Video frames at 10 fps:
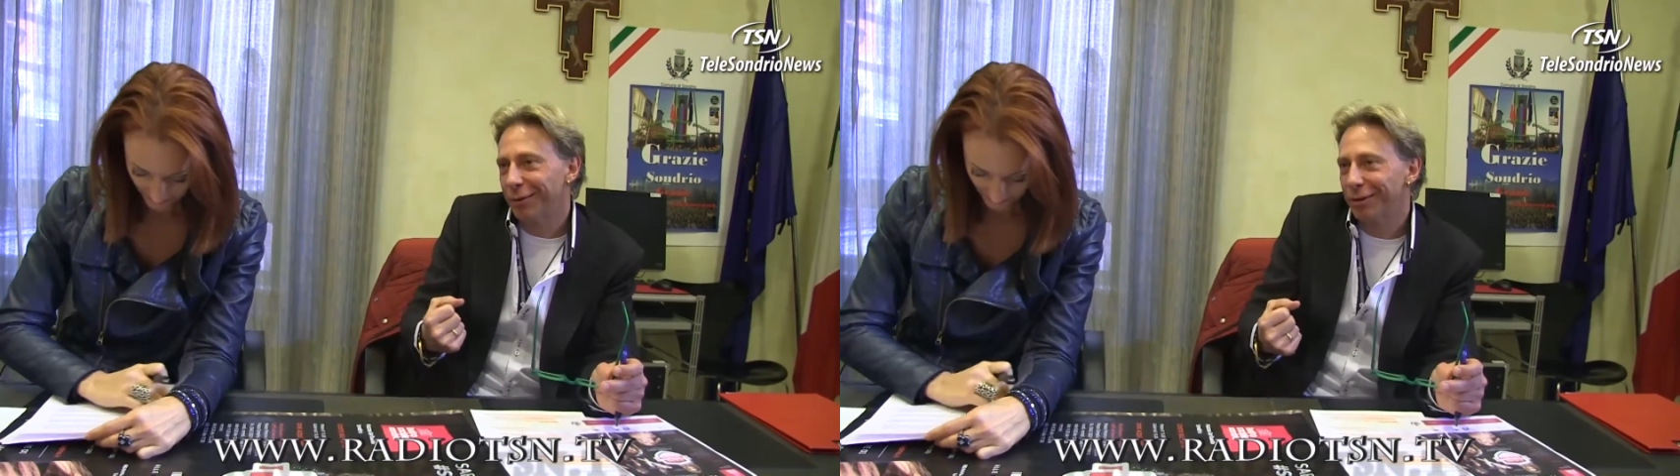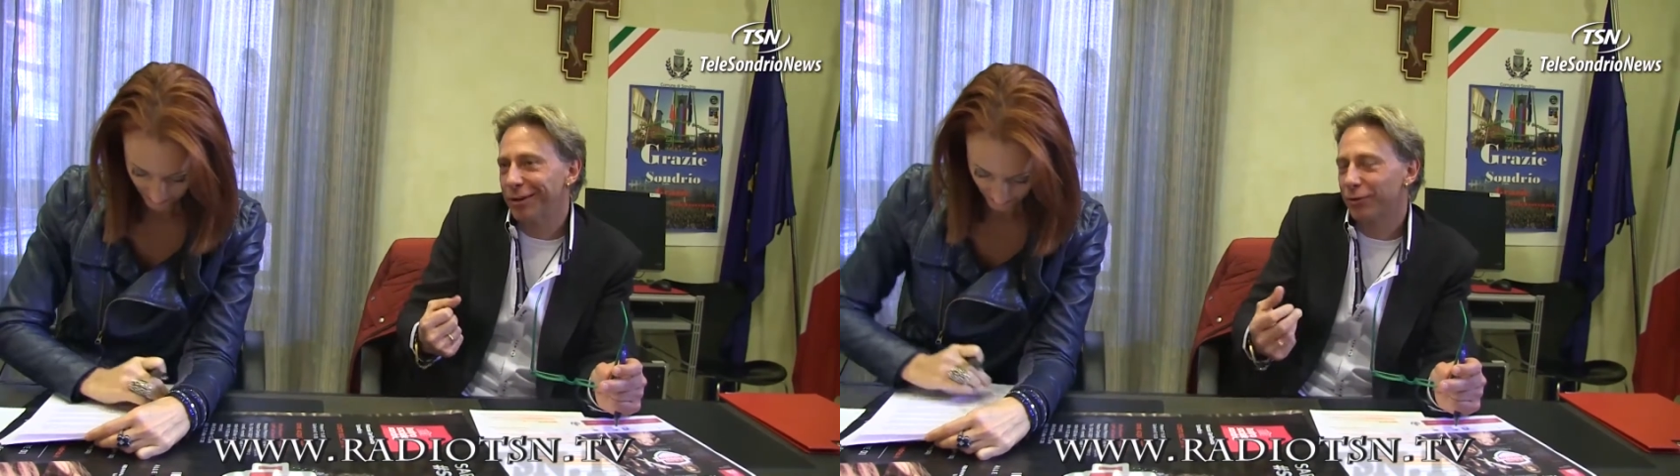
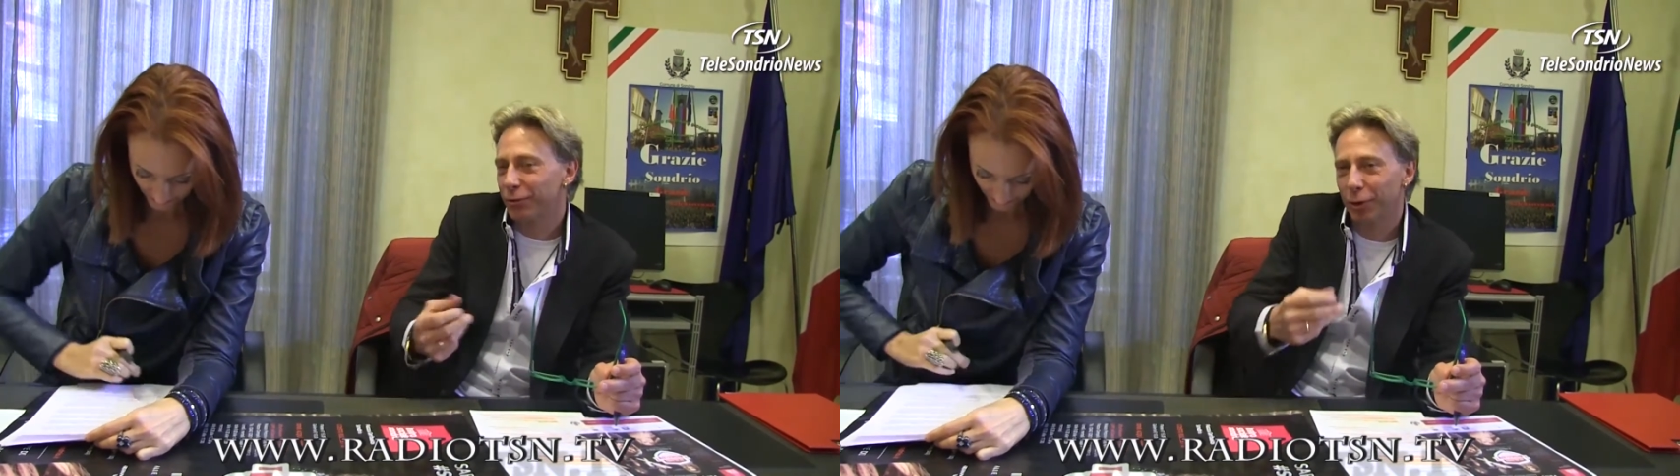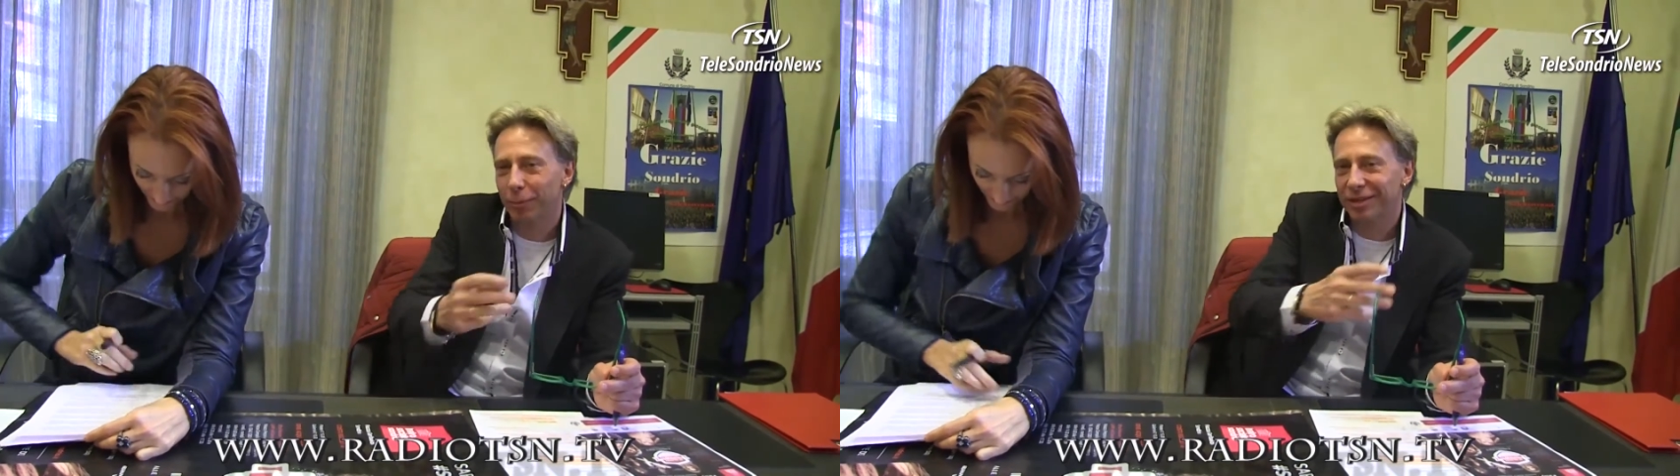e tante
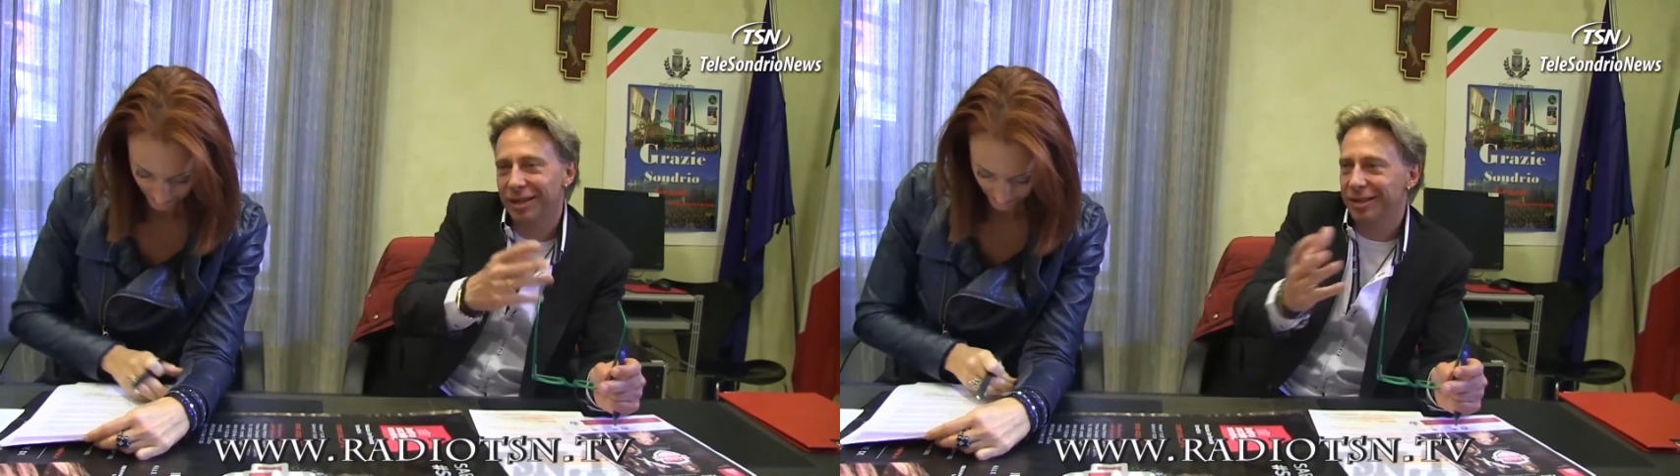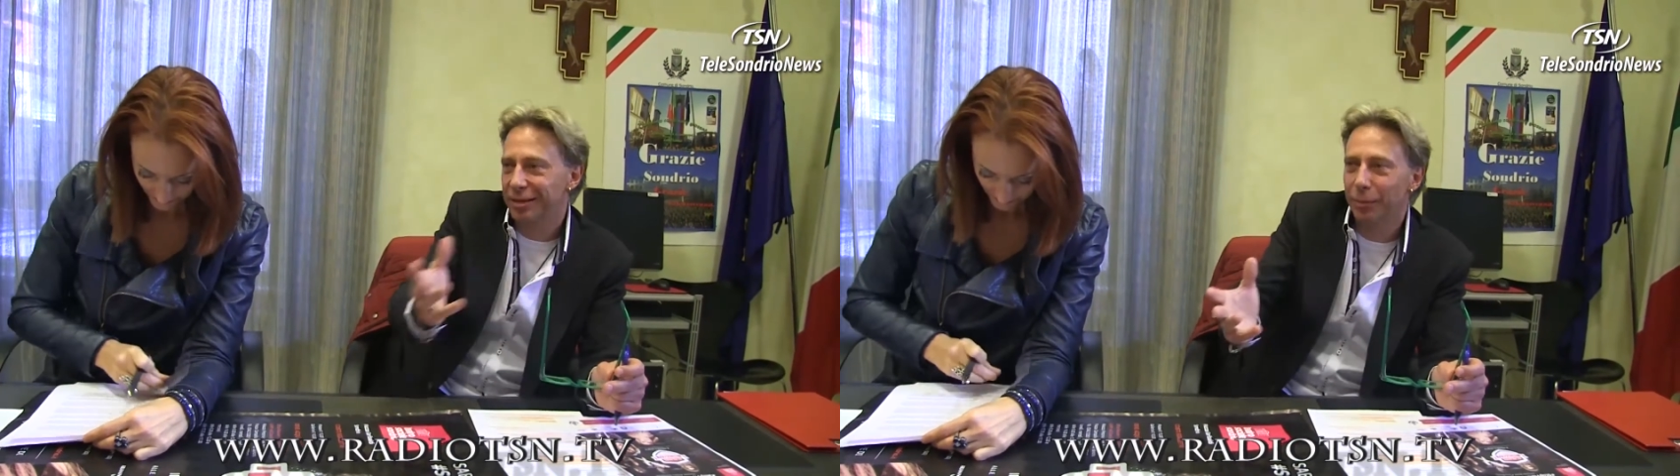altre
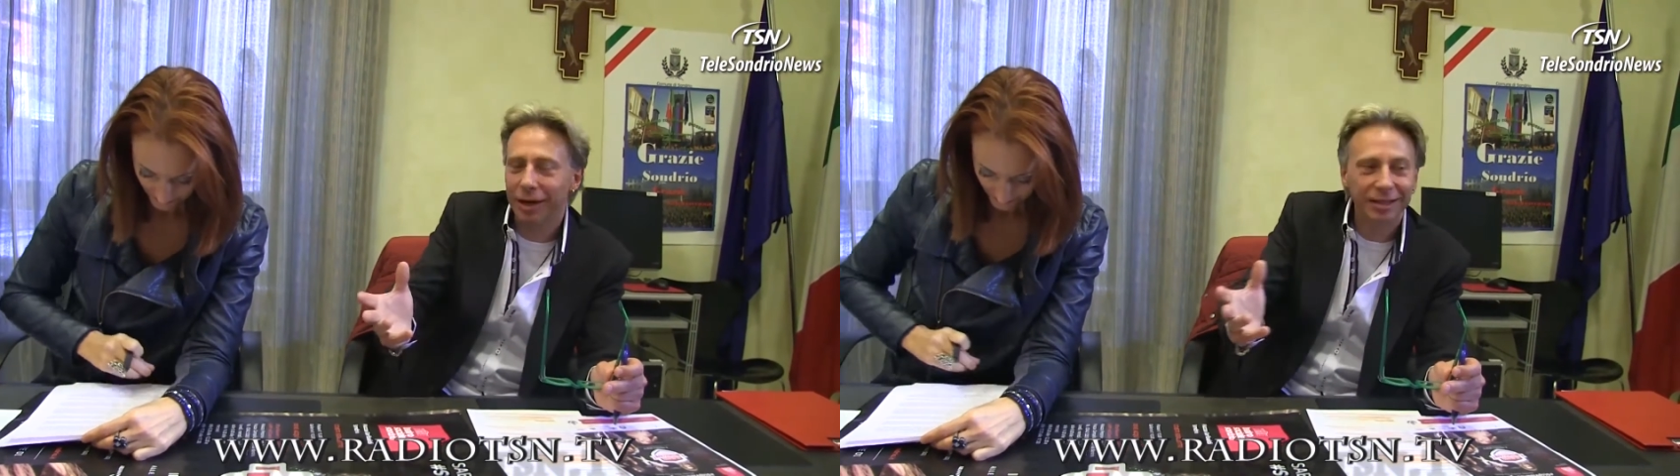ancora.